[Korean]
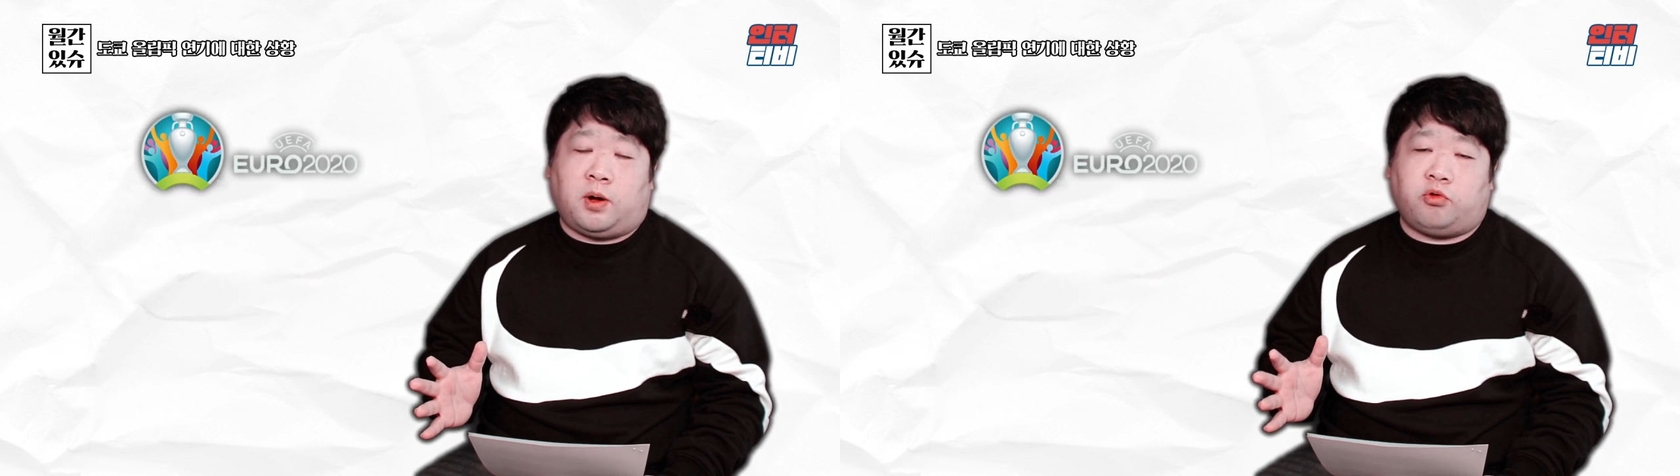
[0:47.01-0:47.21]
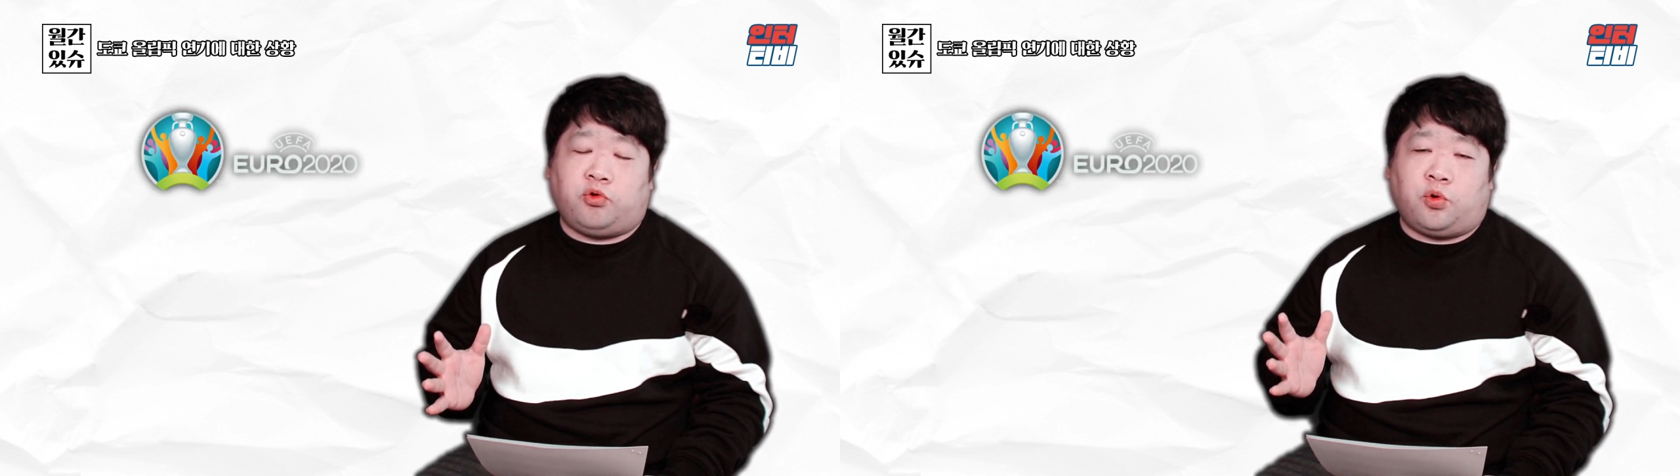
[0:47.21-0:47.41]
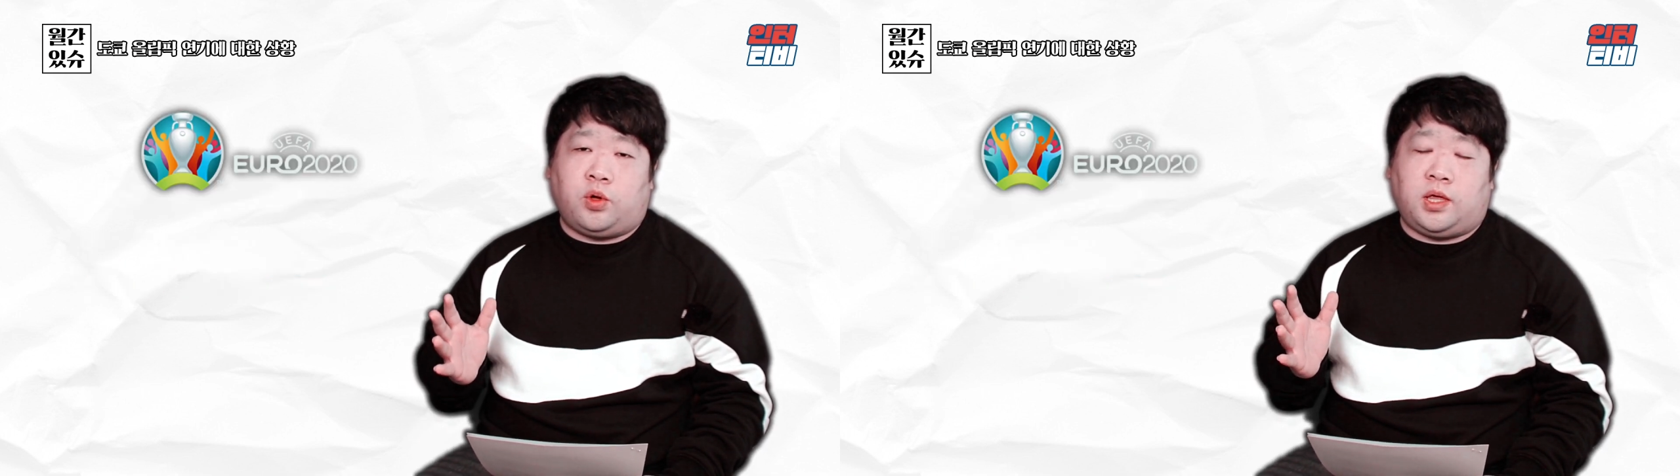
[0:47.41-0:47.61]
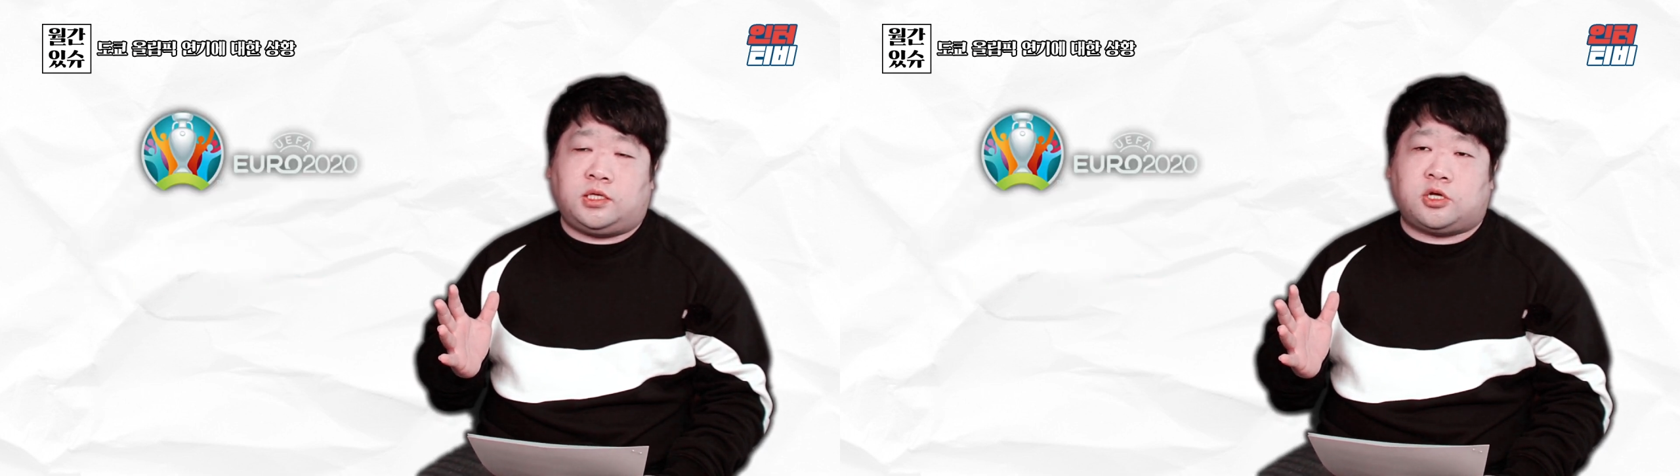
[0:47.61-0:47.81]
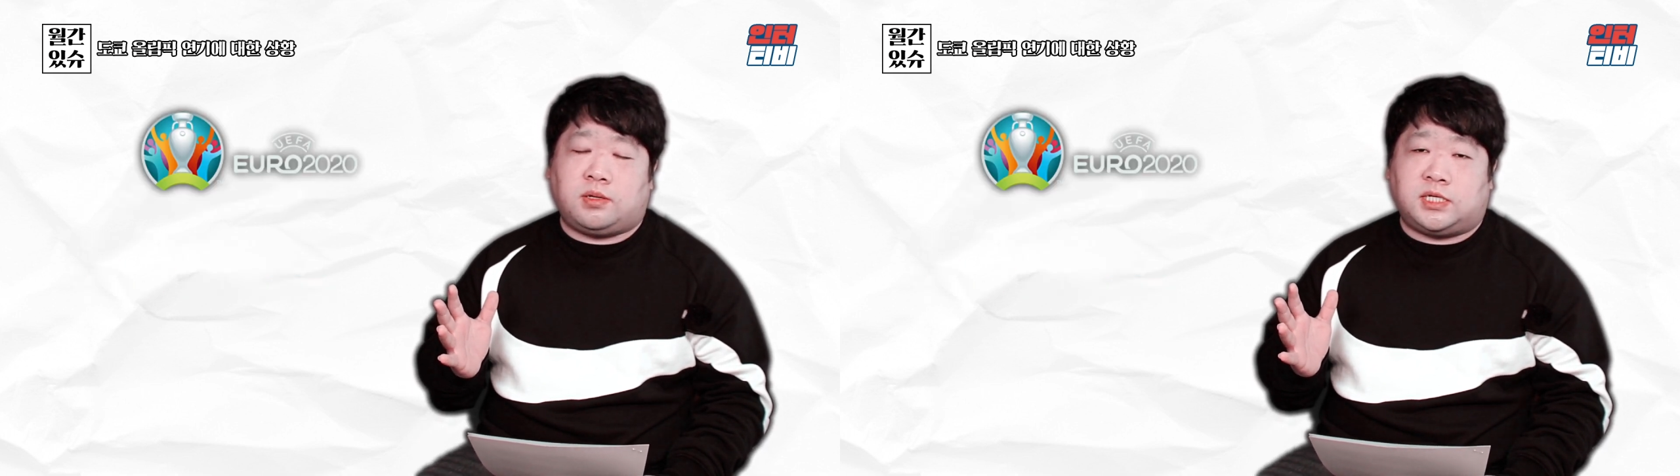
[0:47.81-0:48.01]
바로 유로
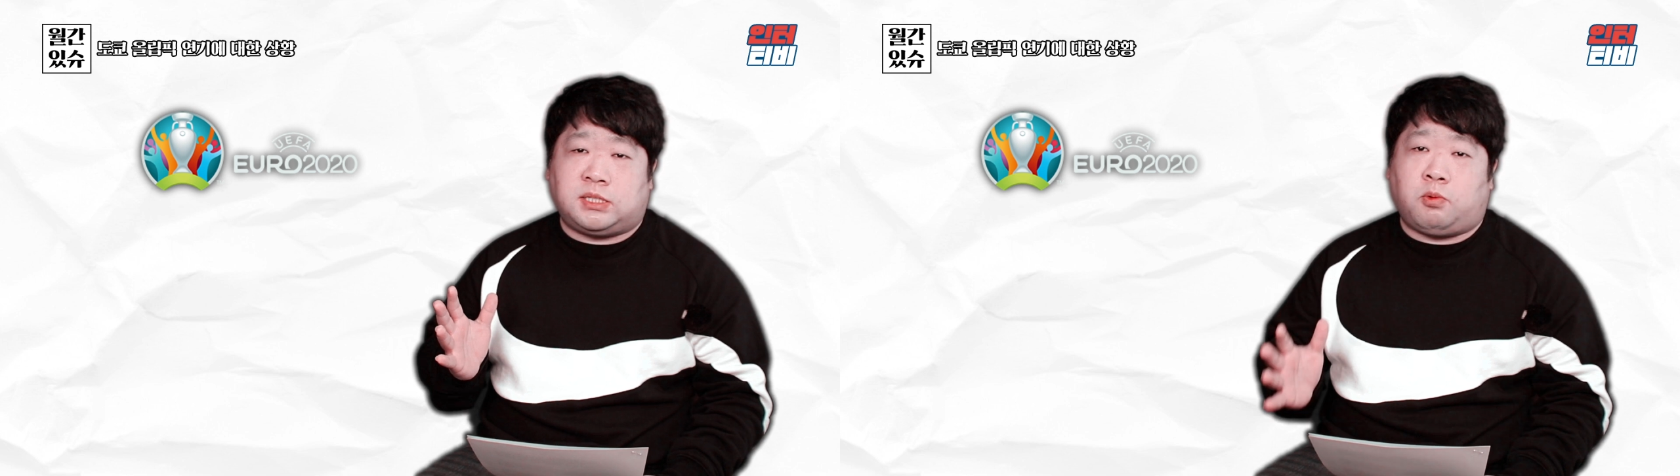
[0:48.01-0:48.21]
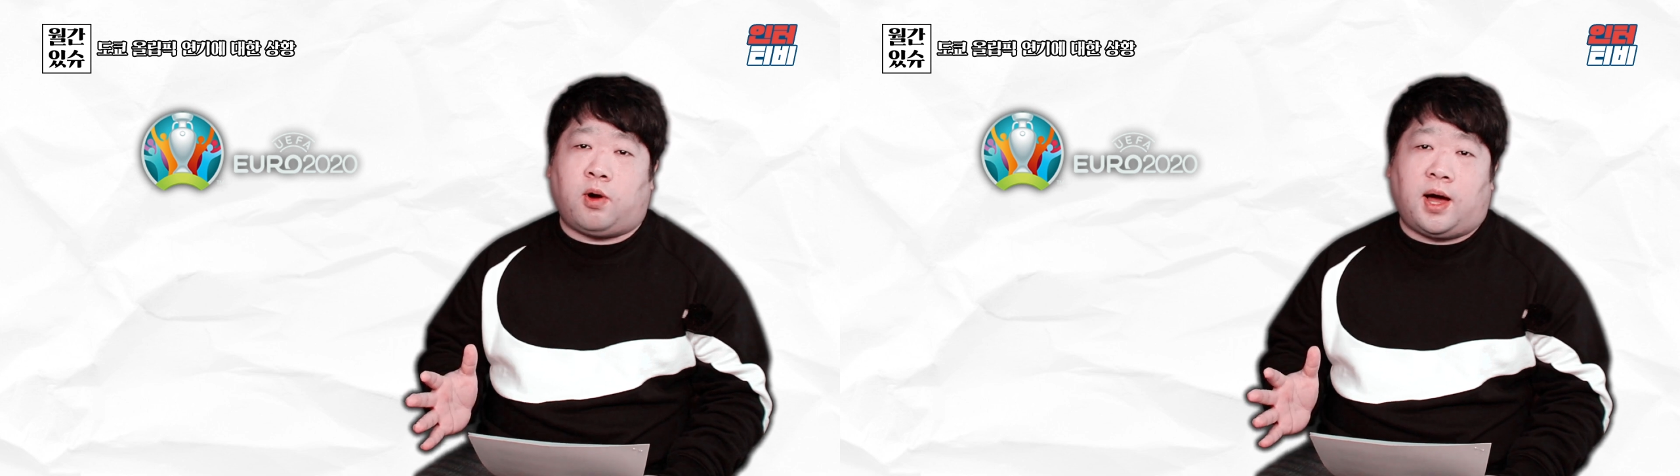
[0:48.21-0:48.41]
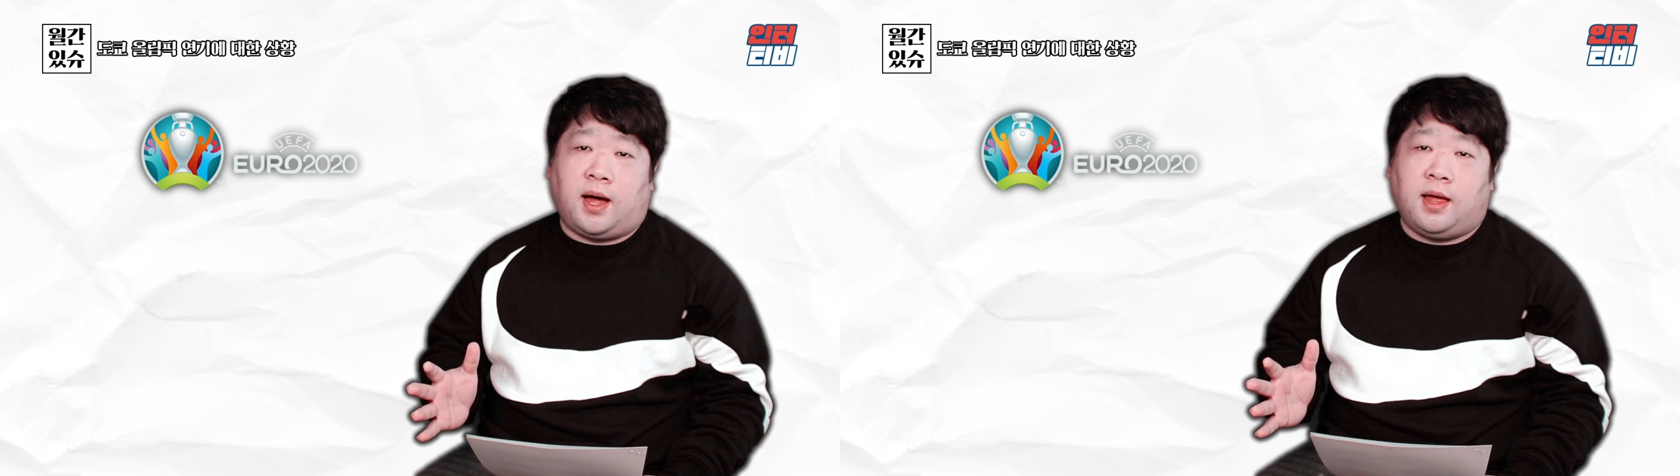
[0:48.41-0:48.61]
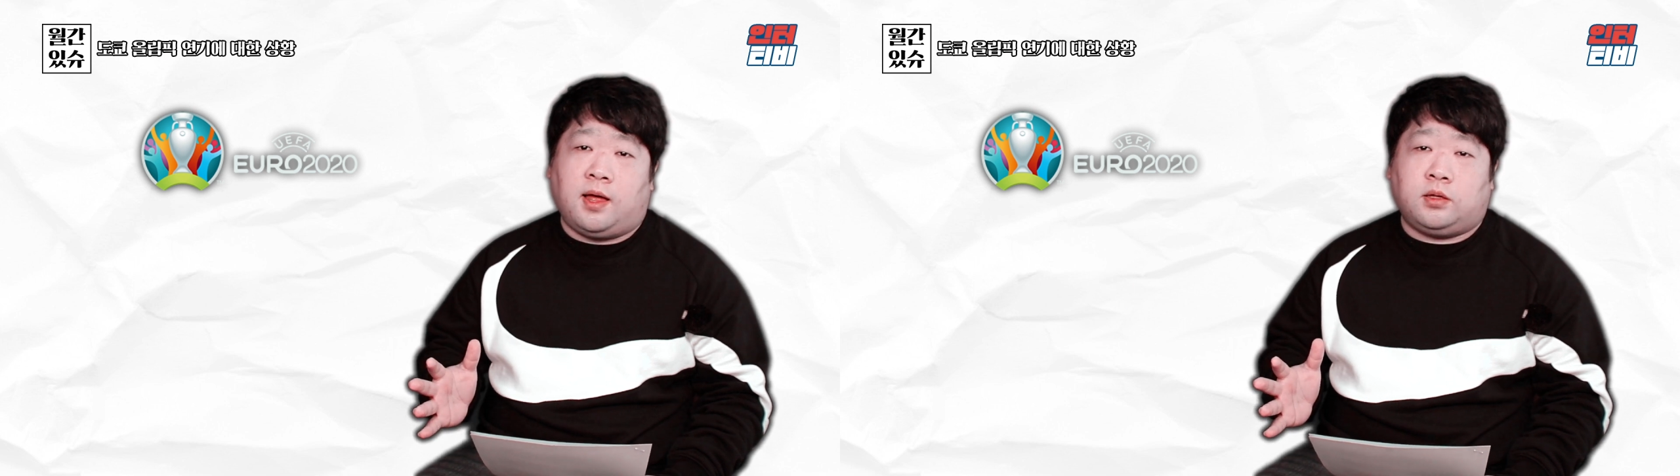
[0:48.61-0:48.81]
2020과